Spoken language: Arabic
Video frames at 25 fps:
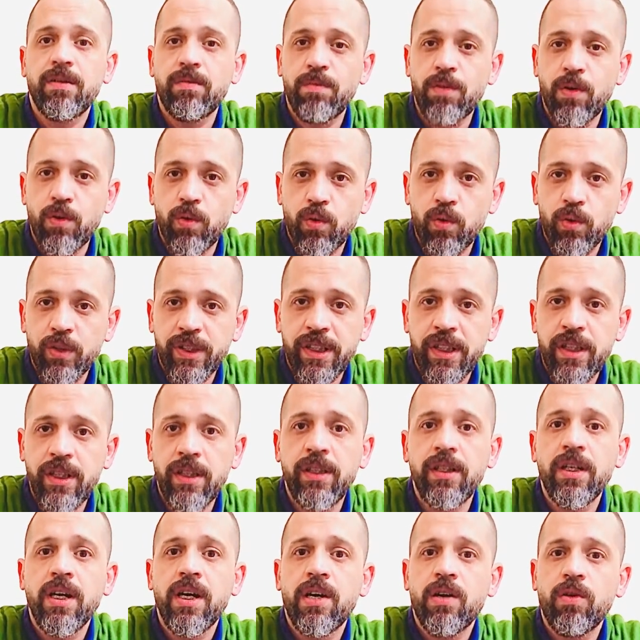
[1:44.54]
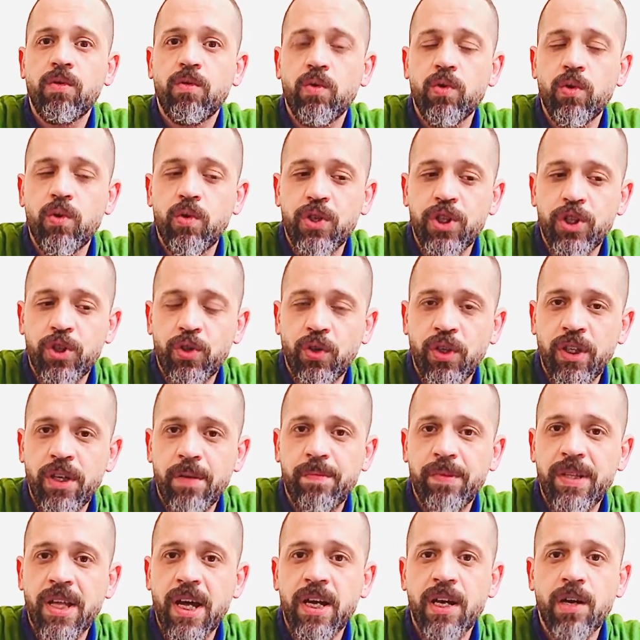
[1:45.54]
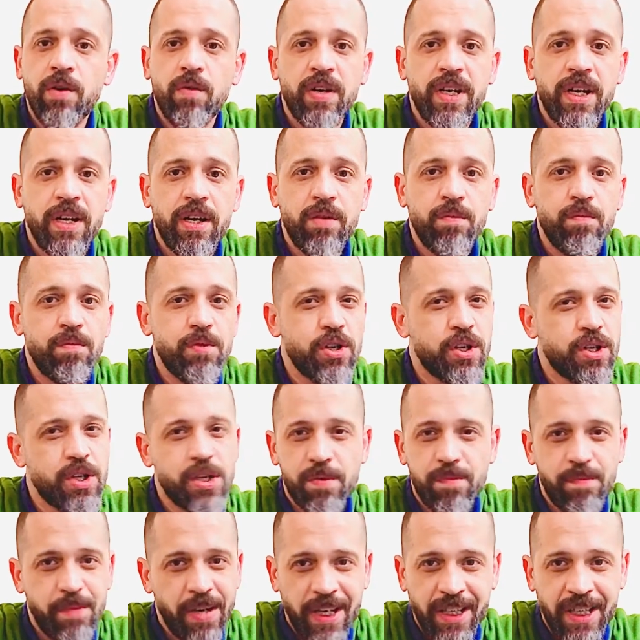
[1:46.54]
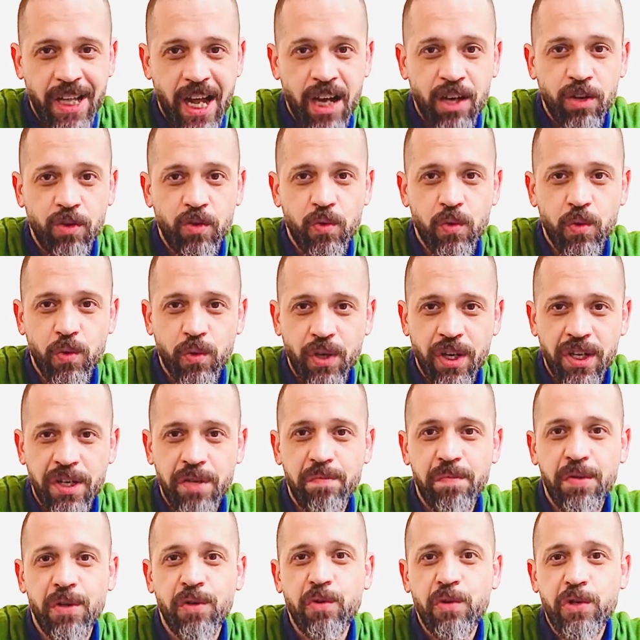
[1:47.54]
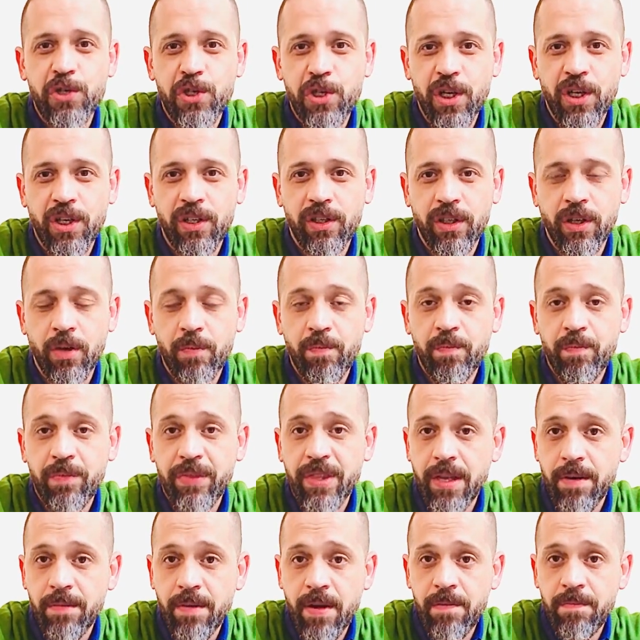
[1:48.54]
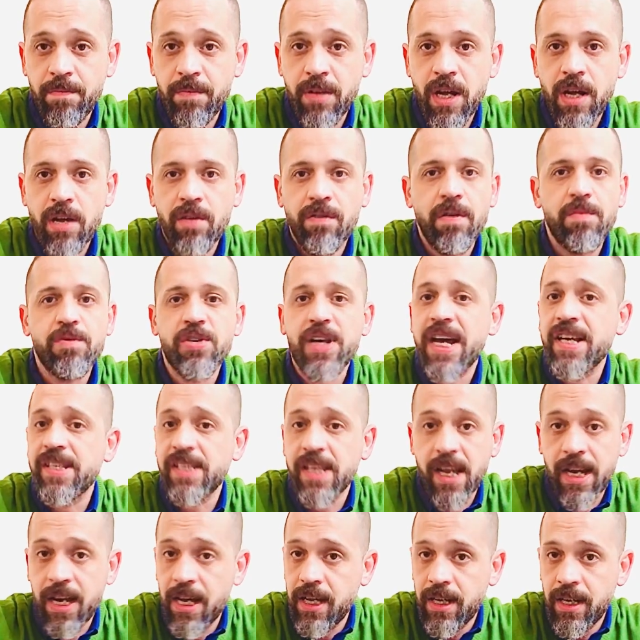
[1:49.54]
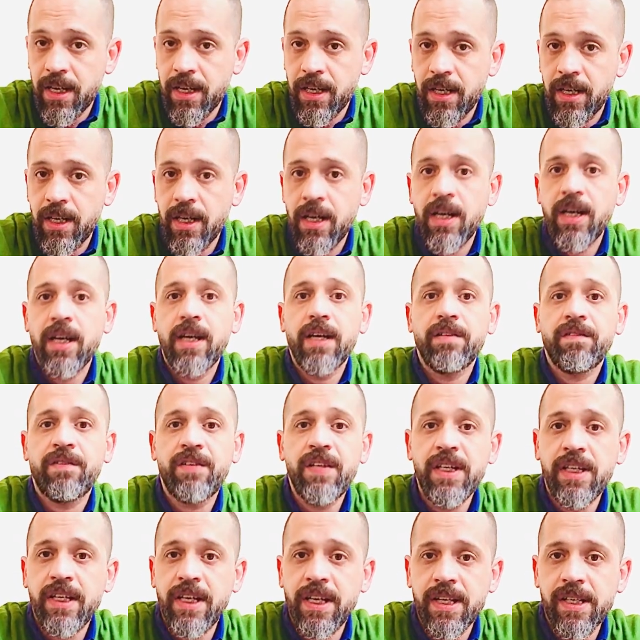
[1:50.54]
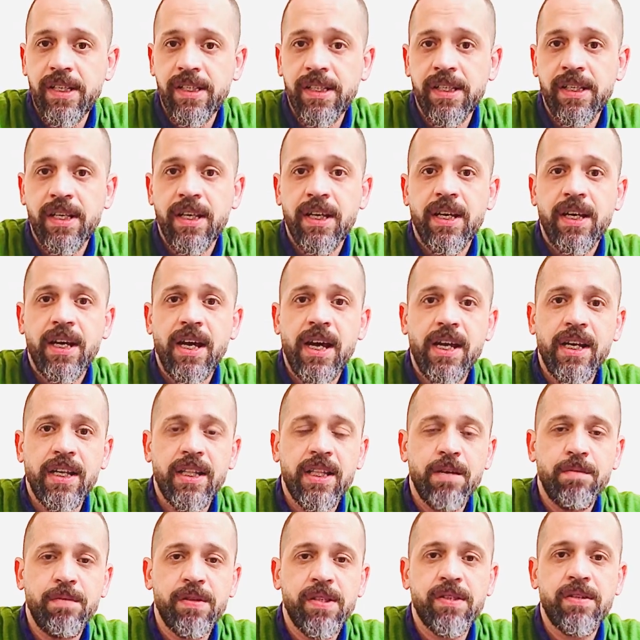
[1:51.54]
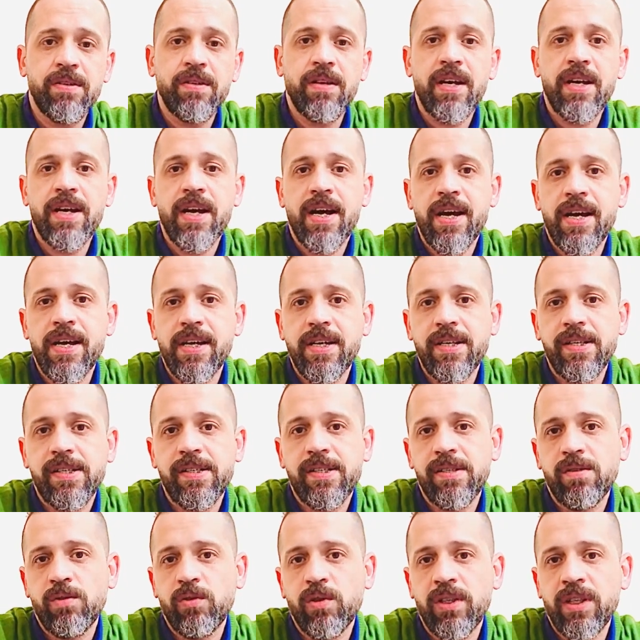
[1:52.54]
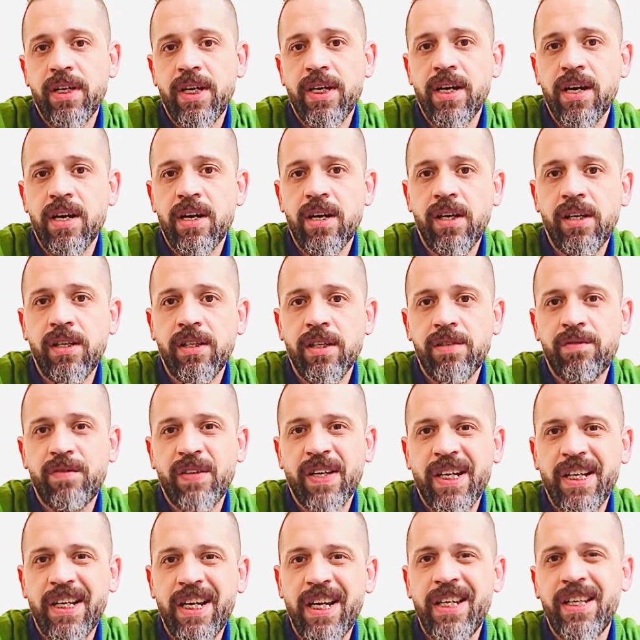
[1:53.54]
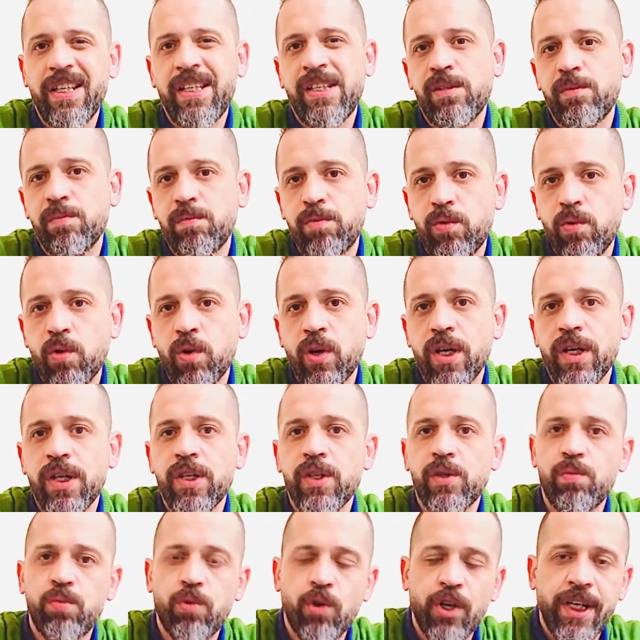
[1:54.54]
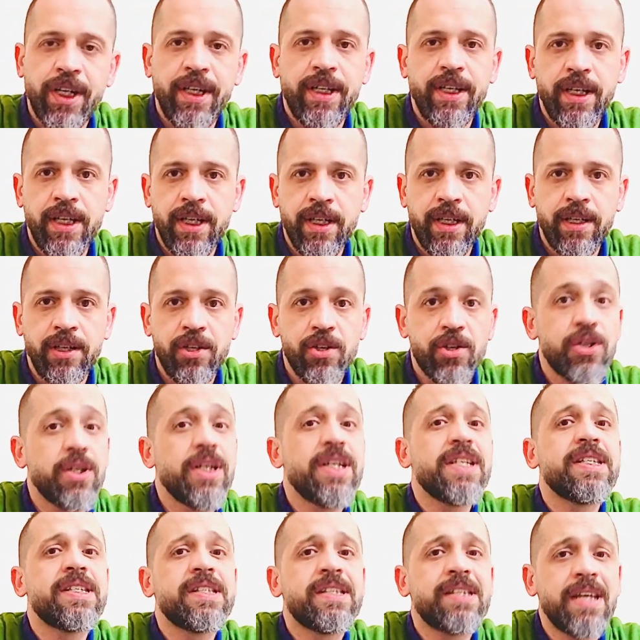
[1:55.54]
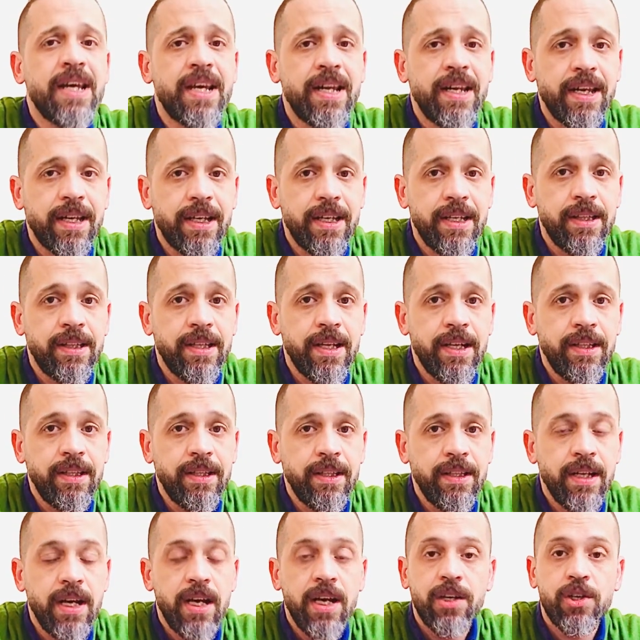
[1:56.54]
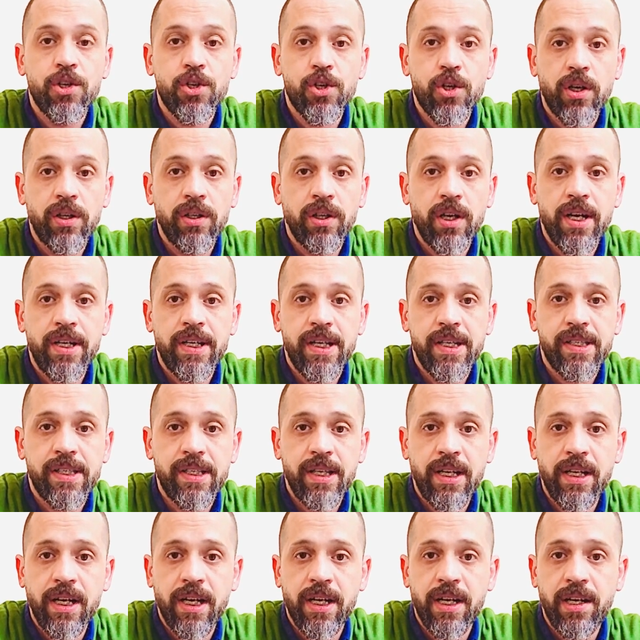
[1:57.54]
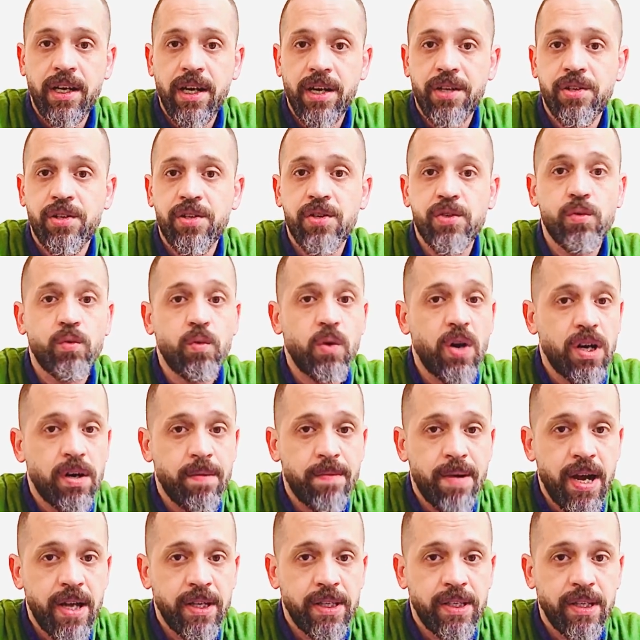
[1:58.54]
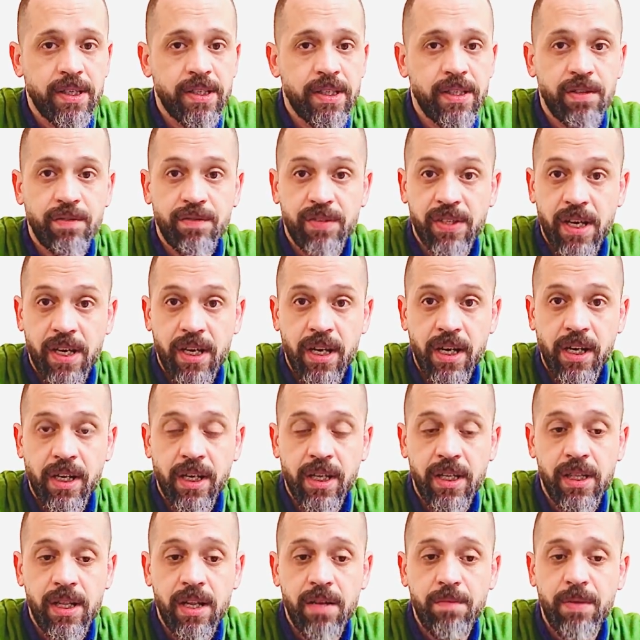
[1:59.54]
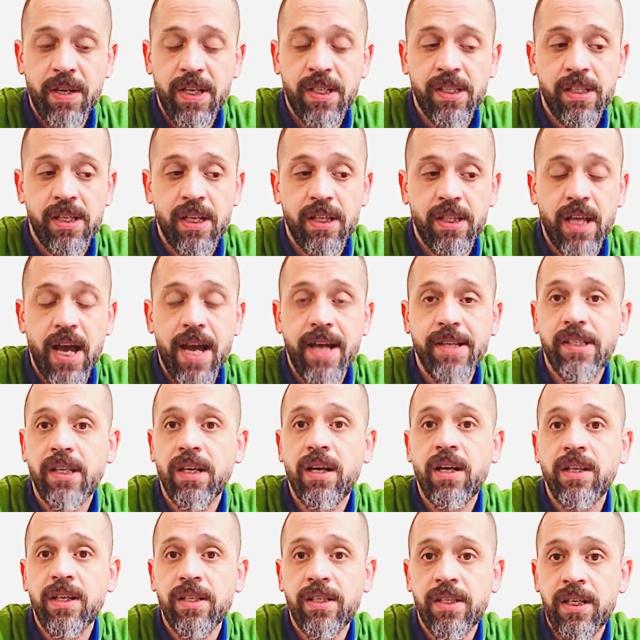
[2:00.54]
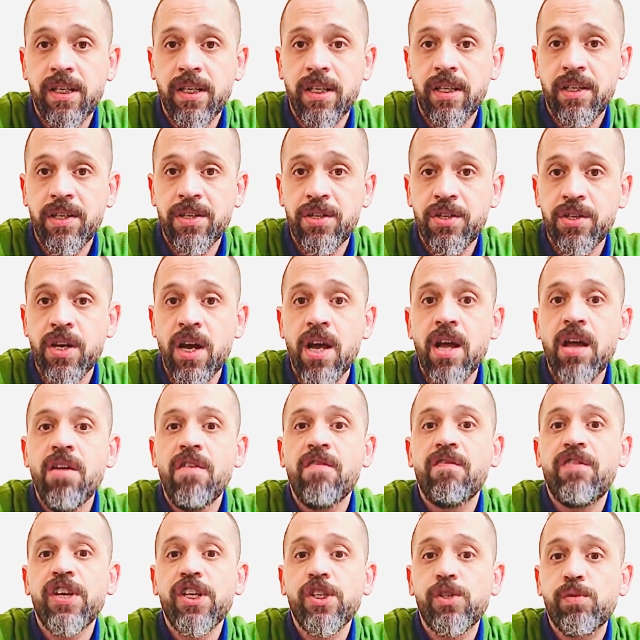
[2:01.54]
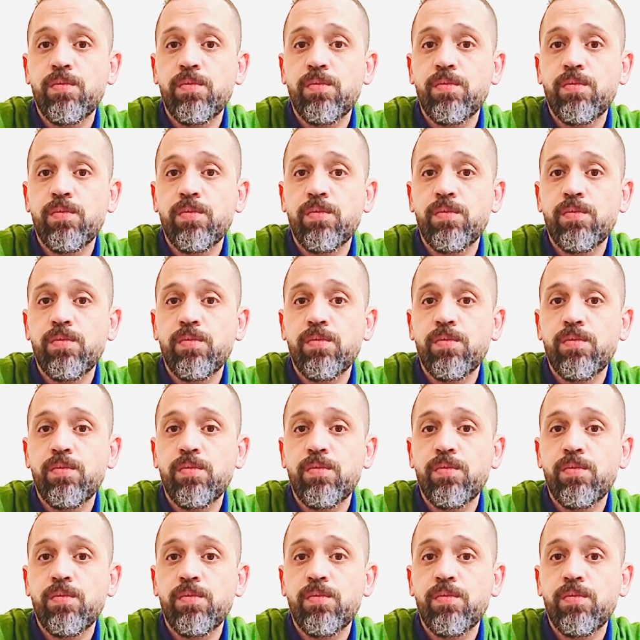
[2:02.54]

موجودين والشغل بتاعنا وانا مش بعيد عنكم قريب منكم ان شاء الله تمام فمش عايز قلق في ناس قالت لي يا مستر انا عايز والله اخلص في خلال اسبوع اسبوعين انجلش سهله جدا ان شاء الله هنزل لك الليكتشرز ورا بعض سكسسيف سريع جدا بحيث ان انت عايز تخلص انجلش في